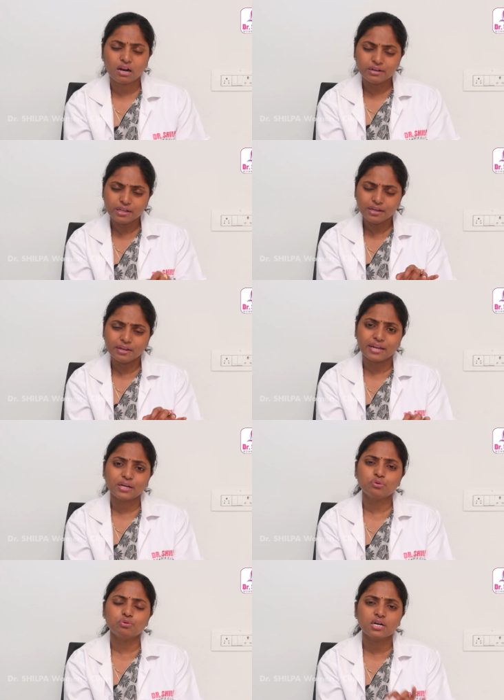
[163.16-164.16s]
అంటే
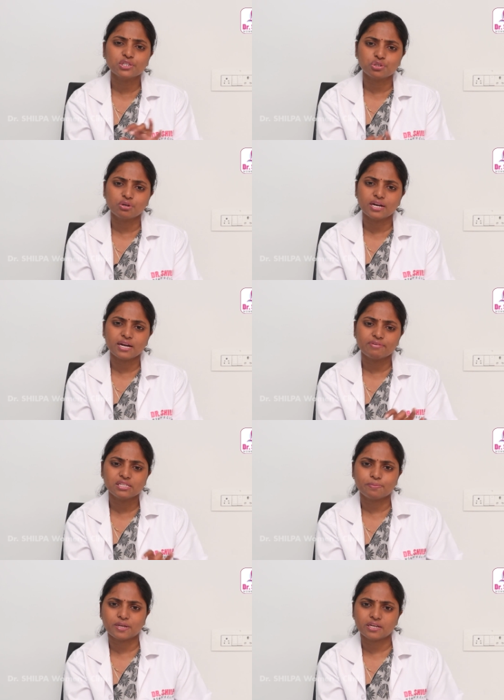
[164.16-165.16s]
ఎక్కువగా షుగర్
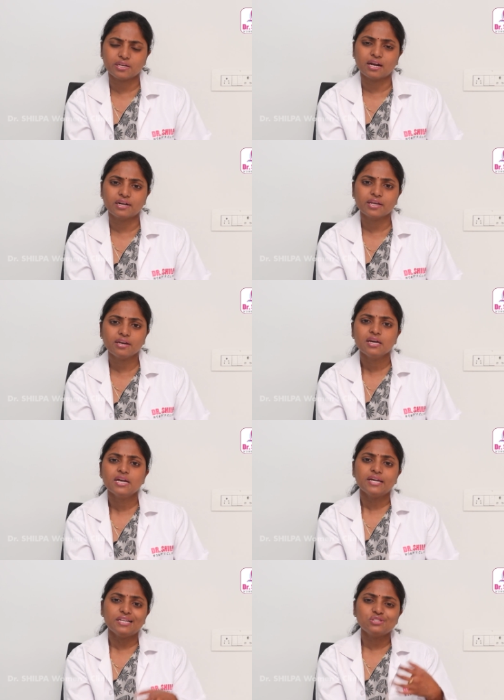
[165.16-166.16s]
లెవెల్స్ పెరిగి అంటే
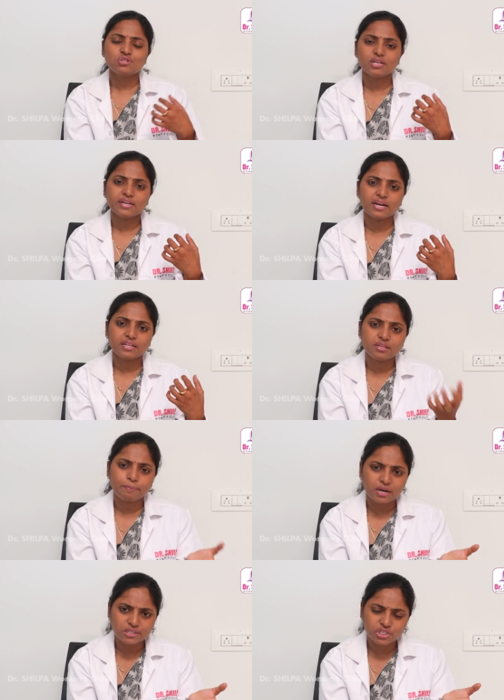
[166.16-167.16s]
ఇన్సులిన్ అనేది
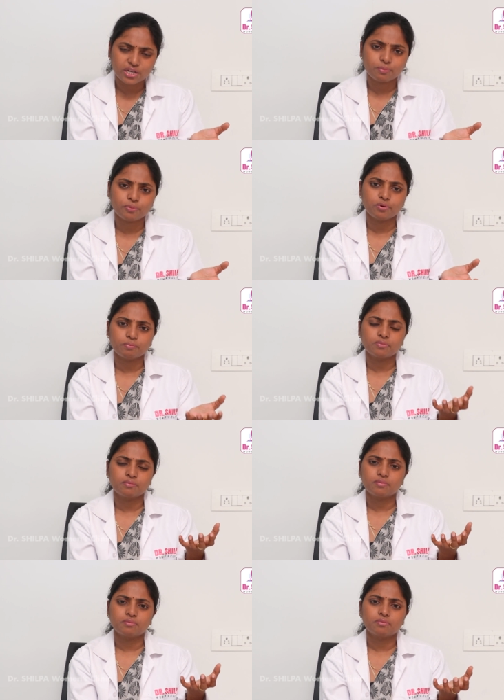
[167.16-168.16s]
పనిచేయకపోవడం
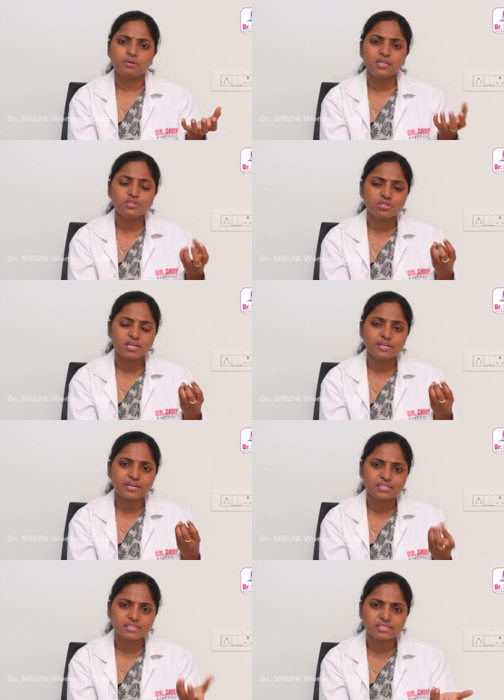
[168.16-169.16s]
ఇన్సులిన్
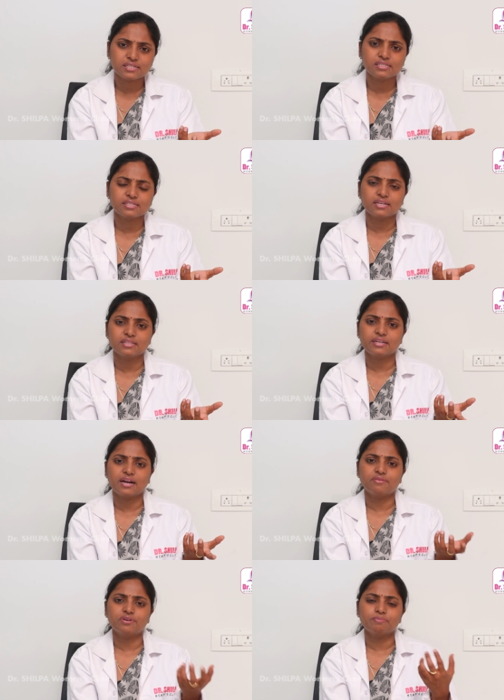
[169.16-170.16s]
రెసిస్టెన్స్ అనేది
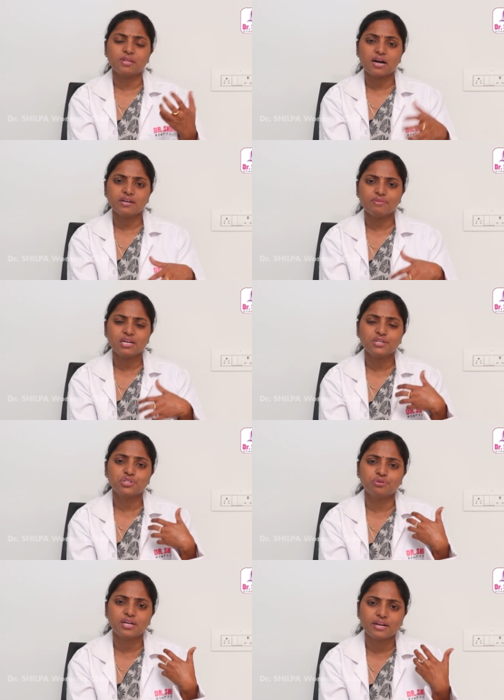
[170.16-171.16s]
రావడం దానివల్ల
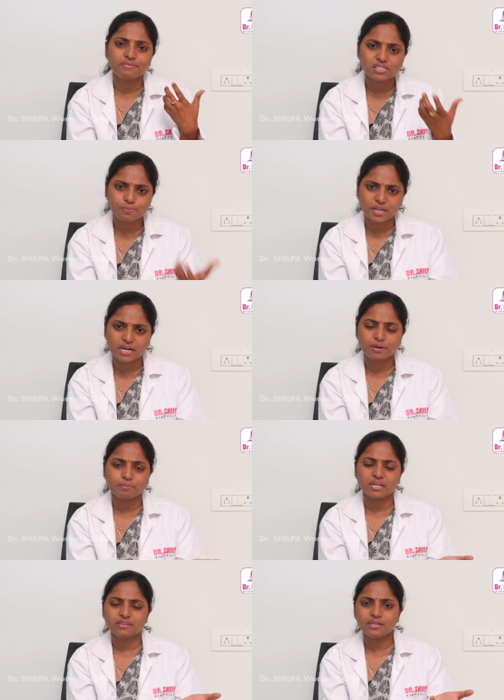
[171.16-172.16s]
షుగర్ లెవెల్స్ పెరగడం
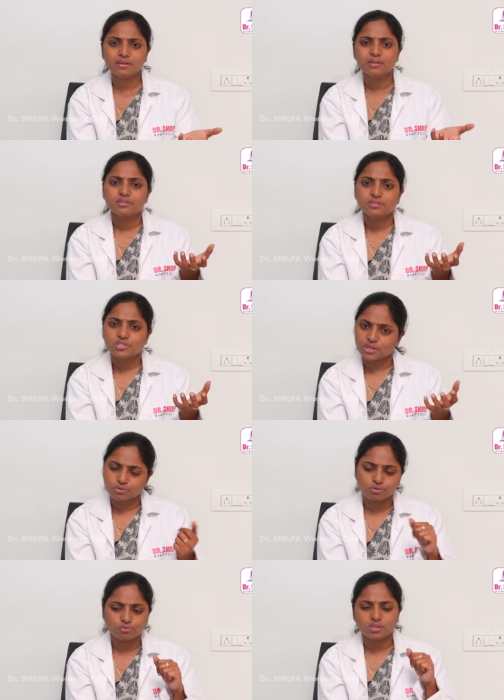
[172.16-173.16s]
అనేది
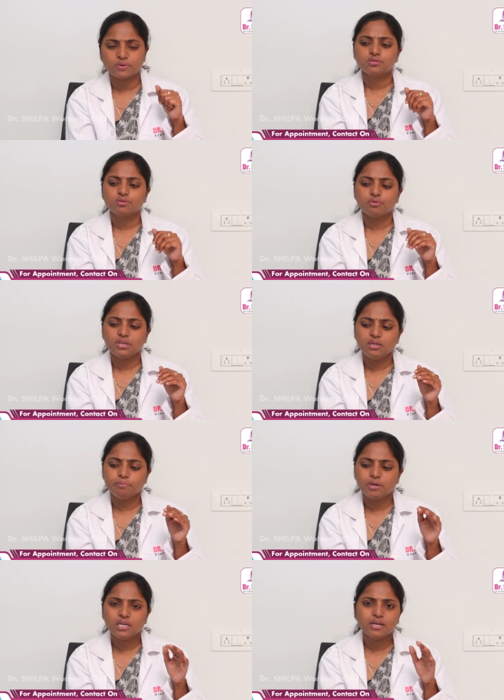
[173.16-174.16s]
జరుగుతుంది సో ఈ
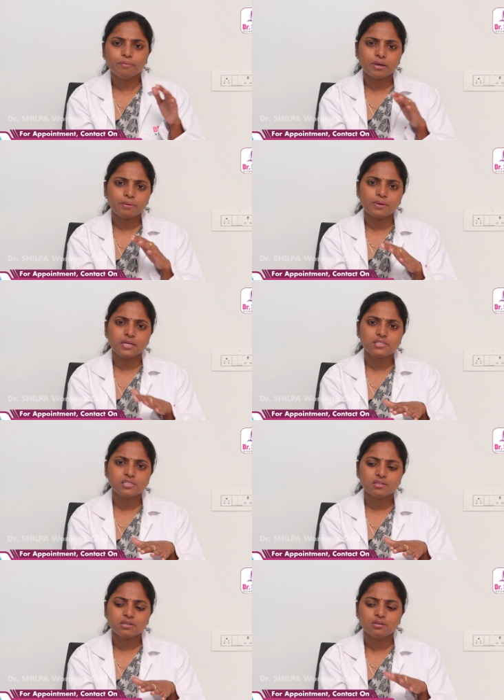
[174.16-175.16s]
బిఎంఐ
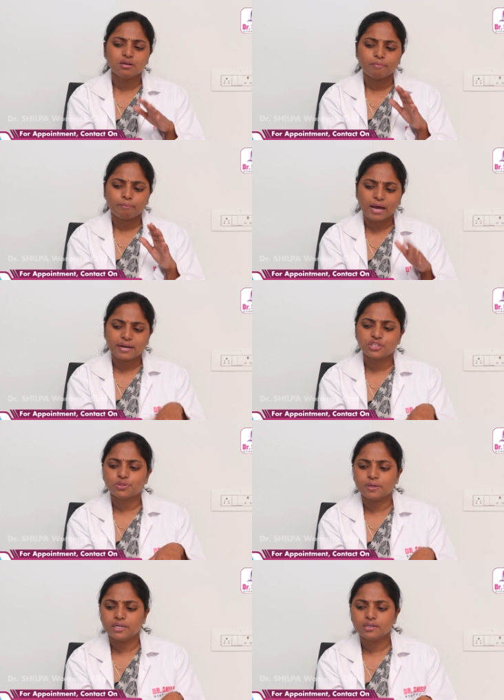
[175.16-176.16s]
బేస్డ్
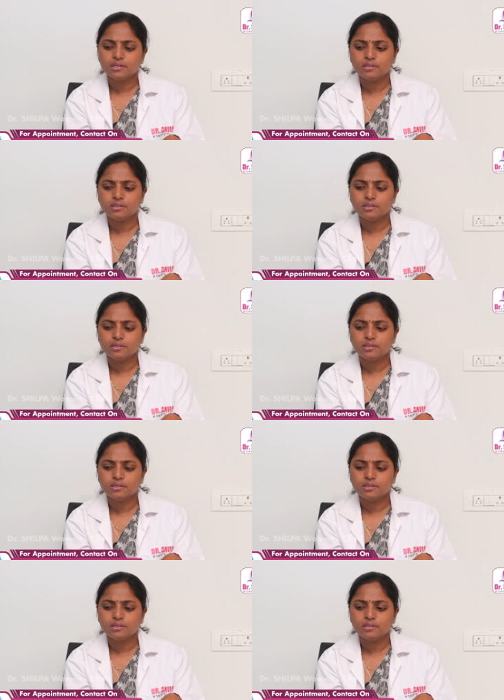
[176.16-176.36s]
మేనేజ్మెంట్